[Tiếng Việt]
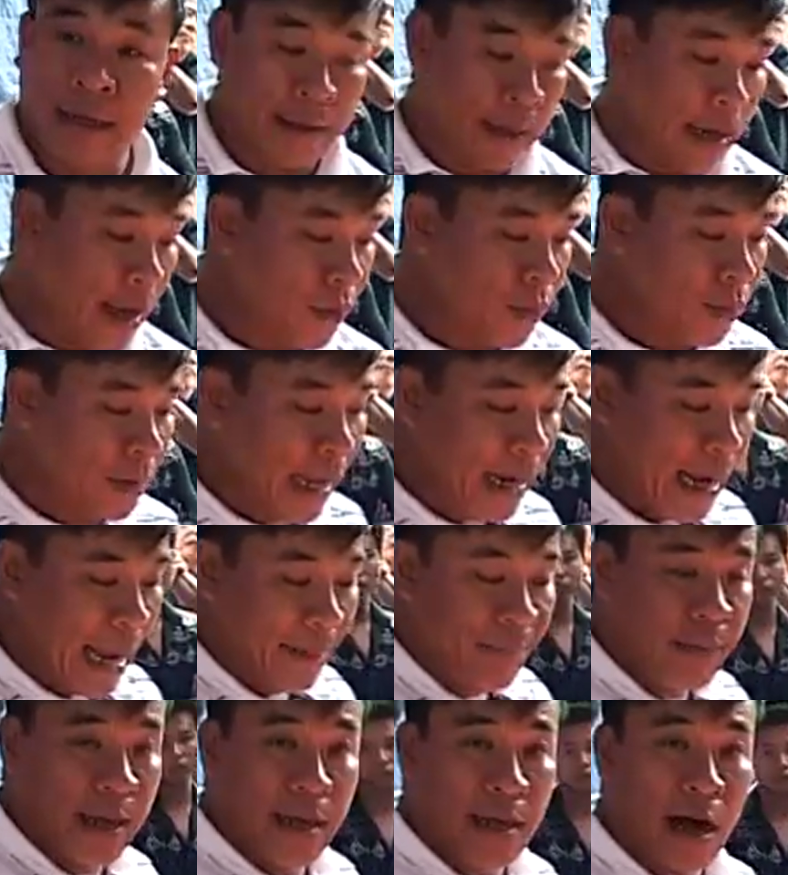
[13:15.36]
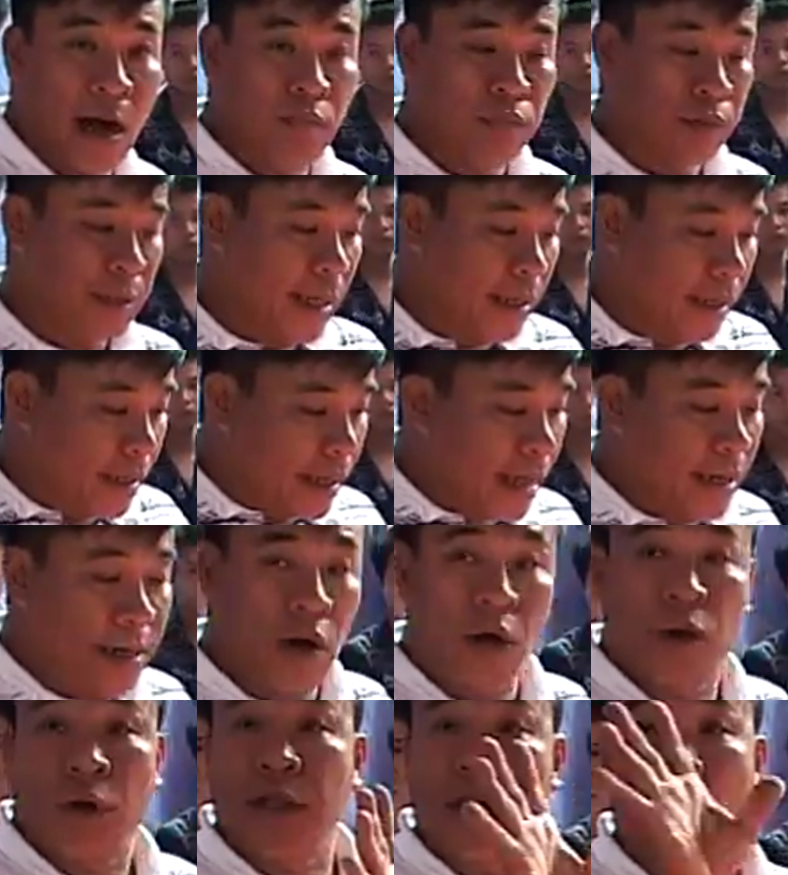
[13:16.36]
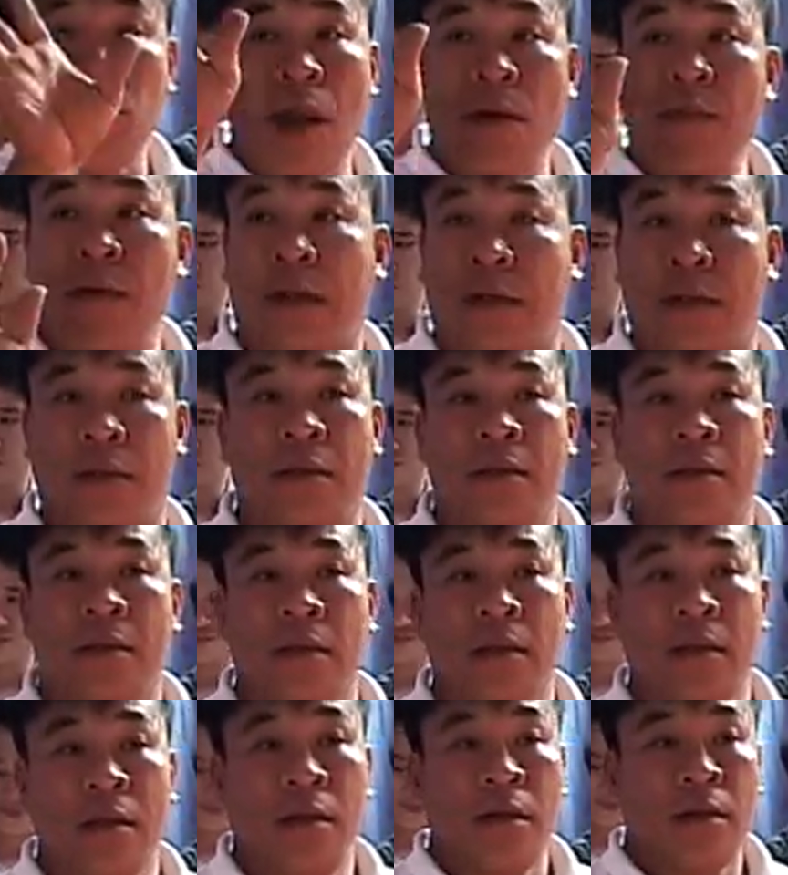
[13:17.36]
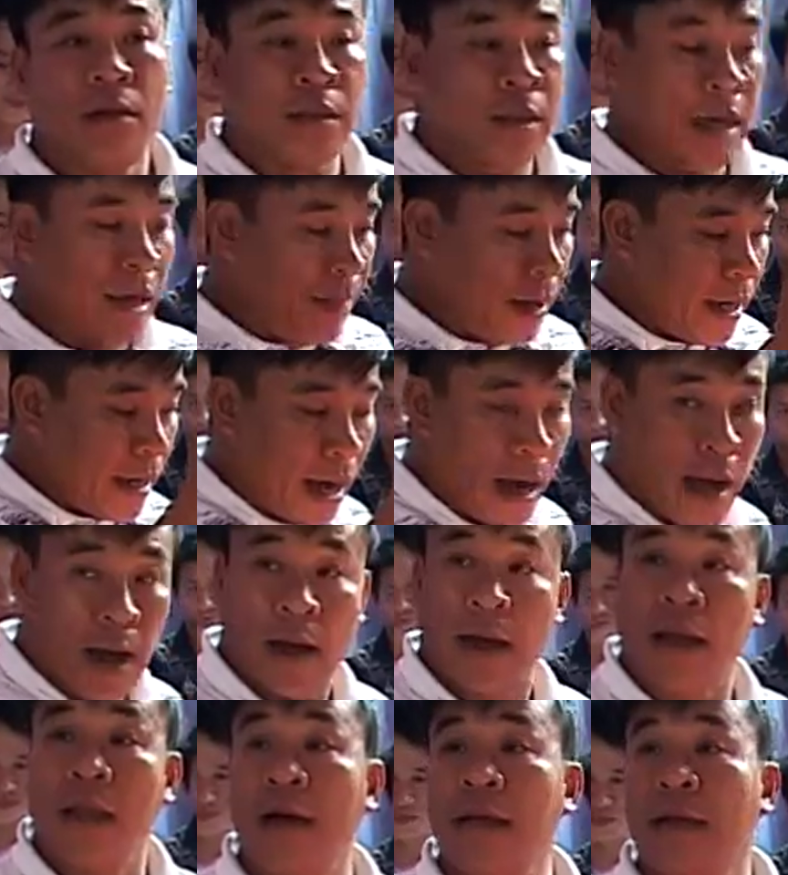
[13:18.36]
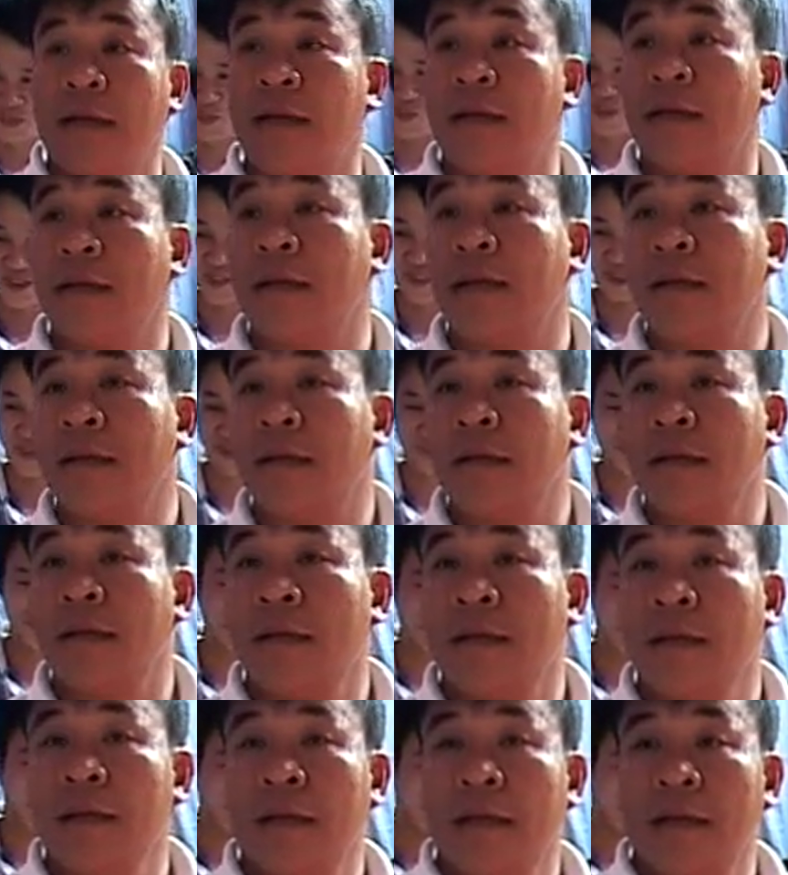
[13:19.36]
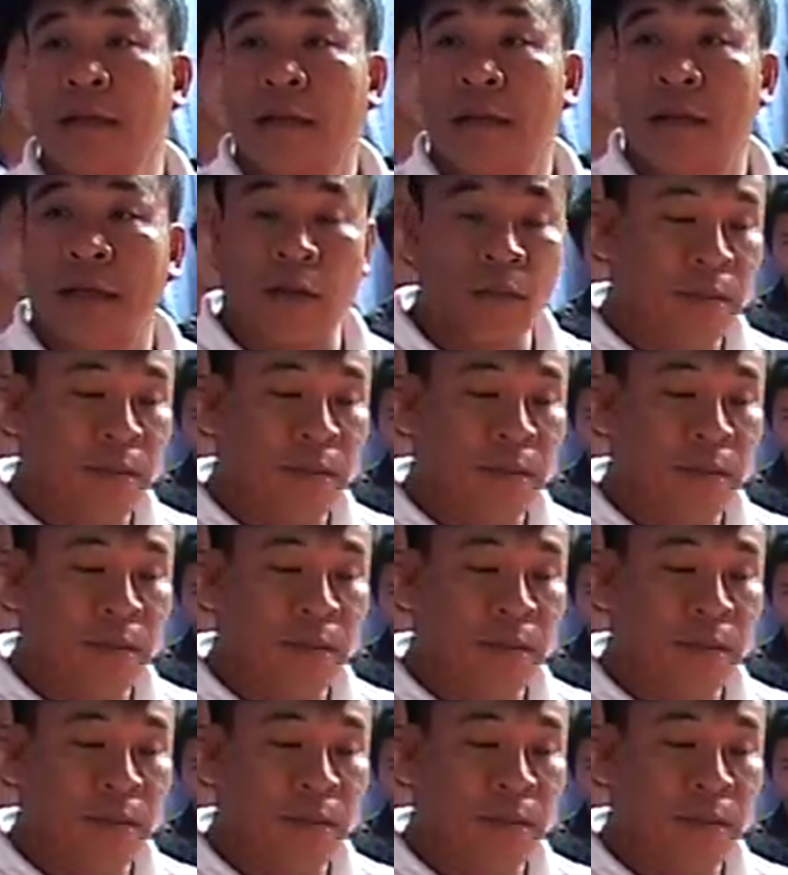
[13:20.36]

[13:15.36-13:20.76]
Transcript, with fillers: nếu chúng ta làm vậy không nhìn ở đây vô nó chống lốc à nó sẽ bị hở cái lưng thì